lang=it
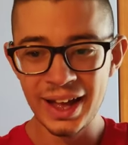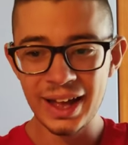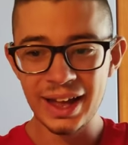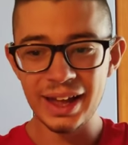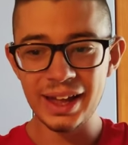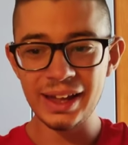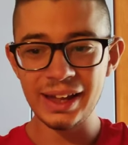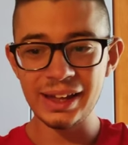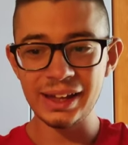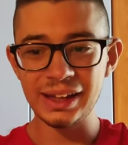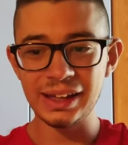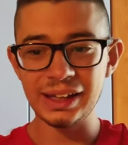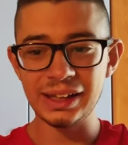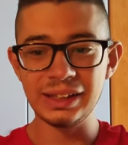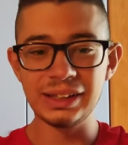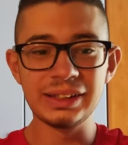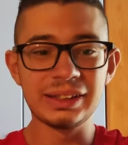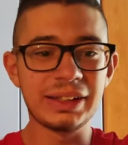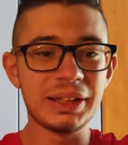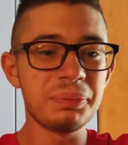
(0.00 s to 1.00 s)

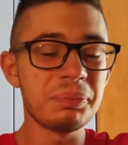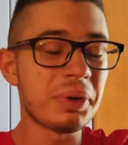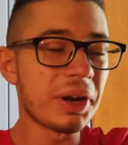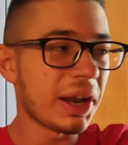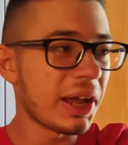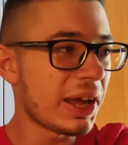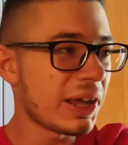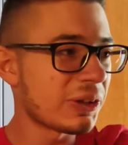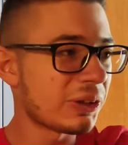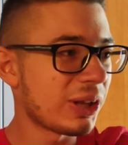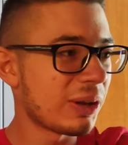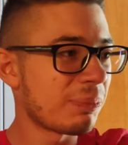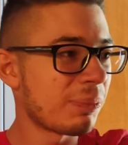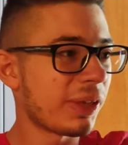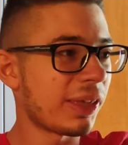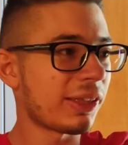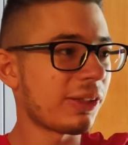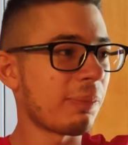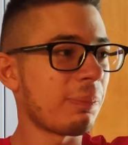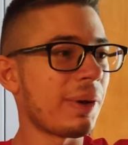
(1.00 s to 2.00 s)
e il team radio del
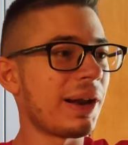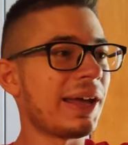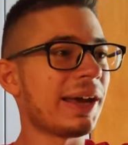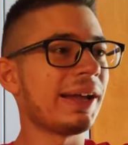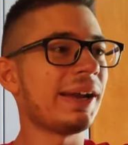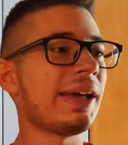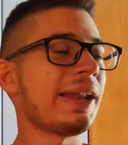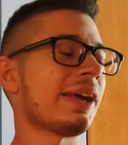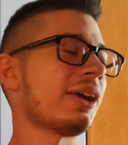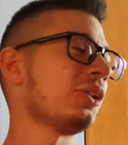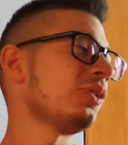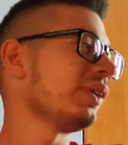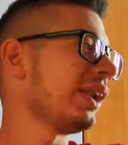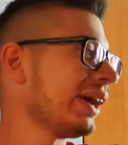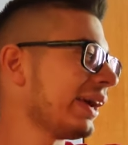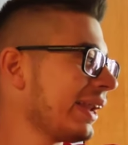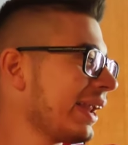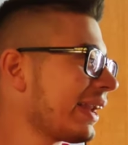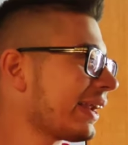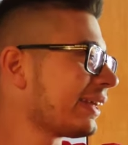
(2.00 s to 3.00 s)
pit stop a Leclerc dove
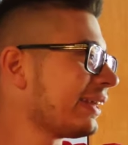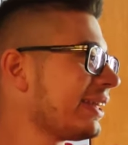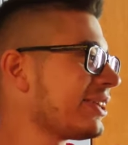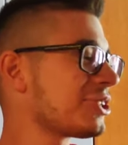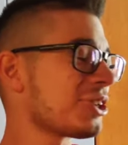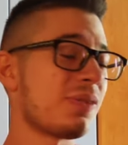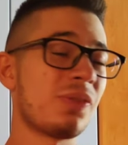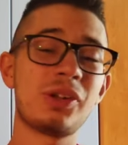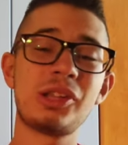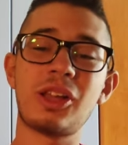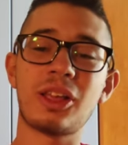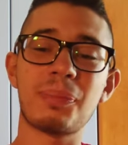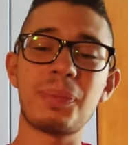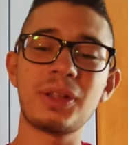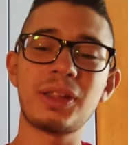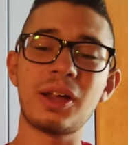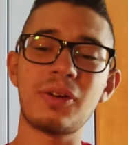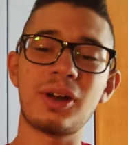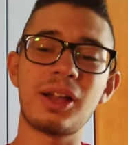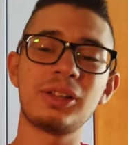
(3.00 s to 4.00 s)
Leclerc dice voglio
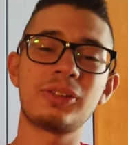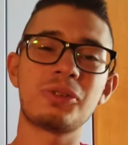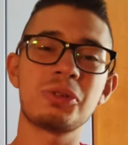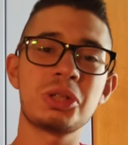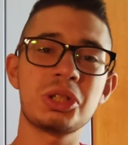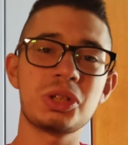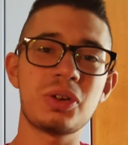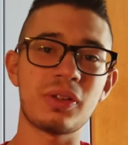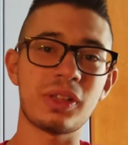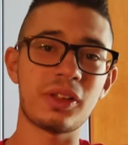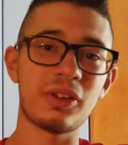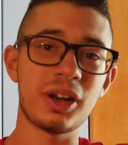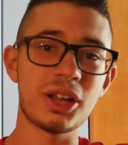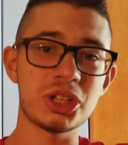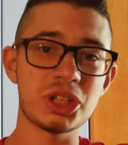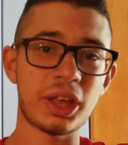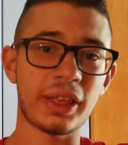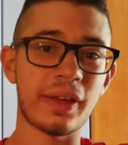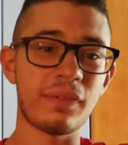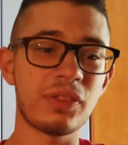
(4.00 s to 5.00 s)
aspettare un altro giro se non
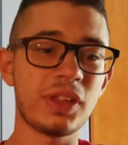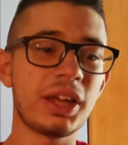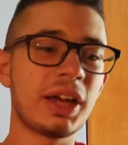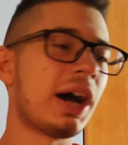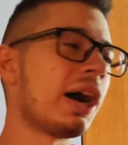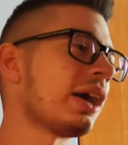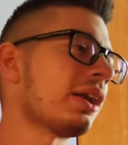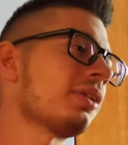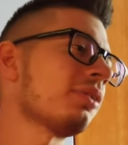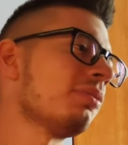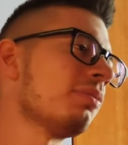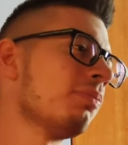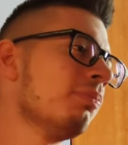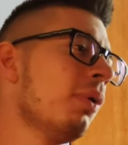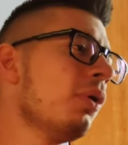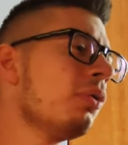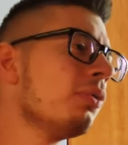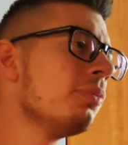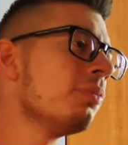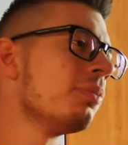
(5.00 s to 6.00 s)
esce safety car
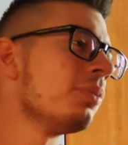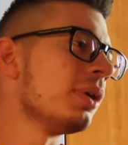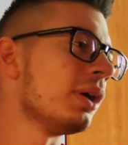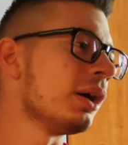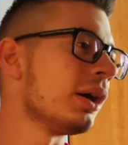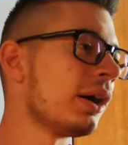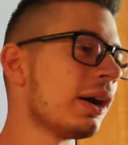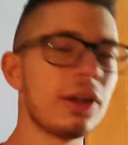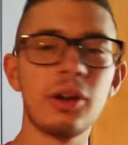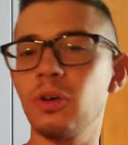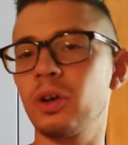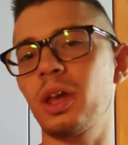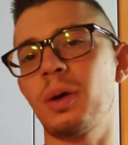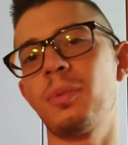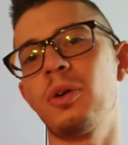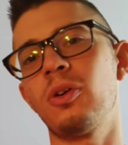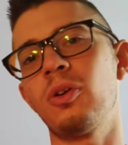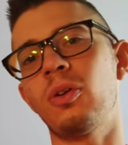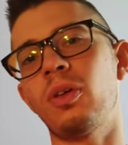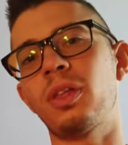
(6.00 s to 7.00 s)
boom lo
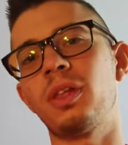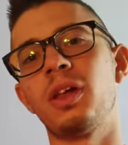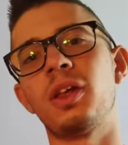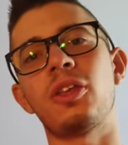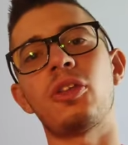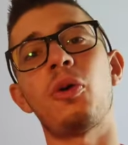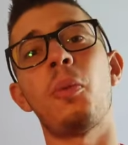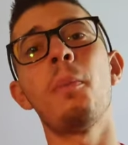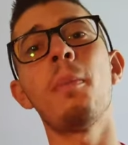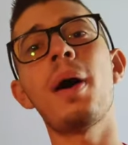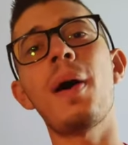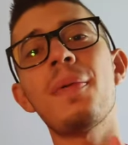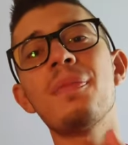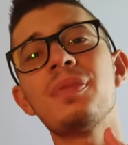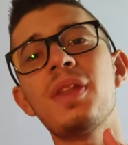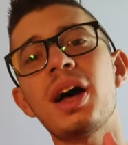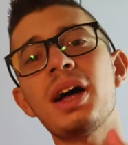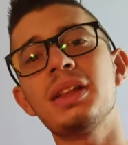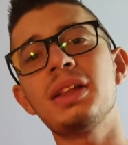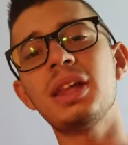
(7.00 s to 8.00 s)
chiamano lo stesso ma
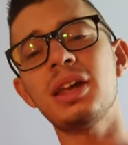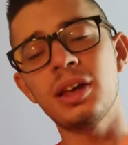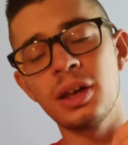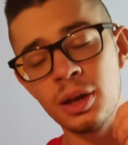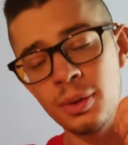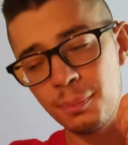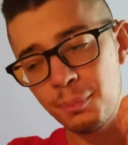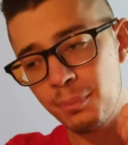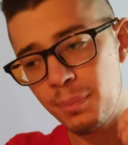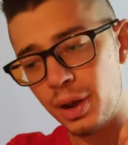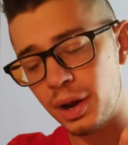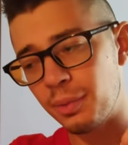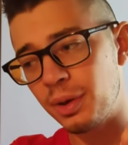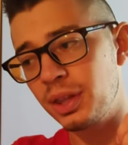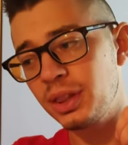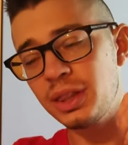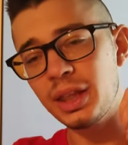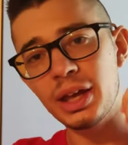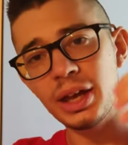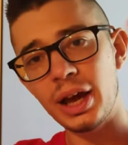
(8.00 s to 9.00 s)
andate
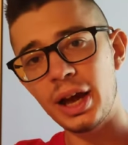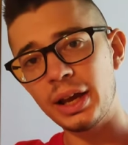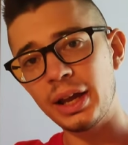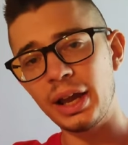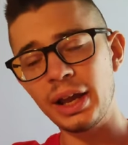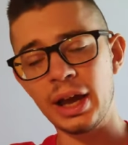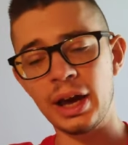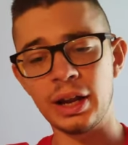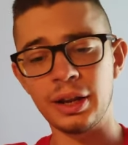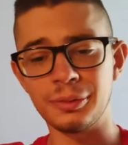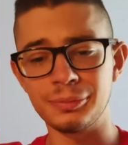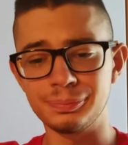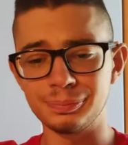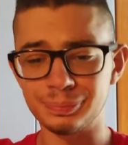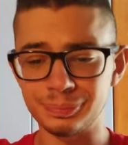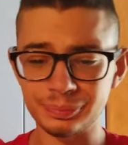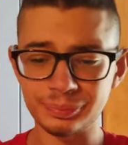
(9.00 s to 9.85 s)
veramente a cagare